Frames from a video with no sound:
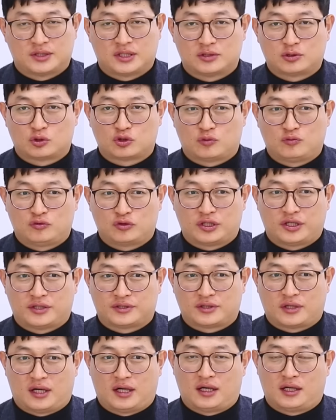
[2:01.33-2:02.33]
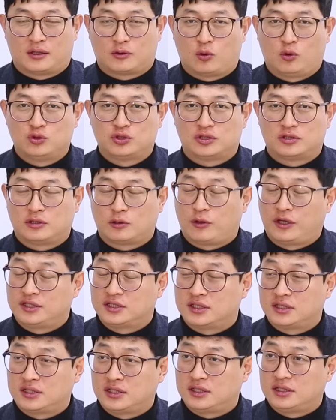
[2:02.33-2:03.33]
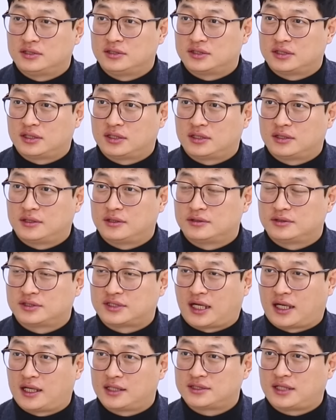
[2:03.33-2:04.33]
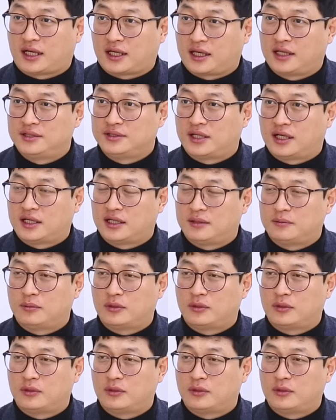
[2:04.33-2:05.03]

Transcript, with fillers: 제조 전문가여서 공정을 굉장히 이제 잘하지 않겠냐,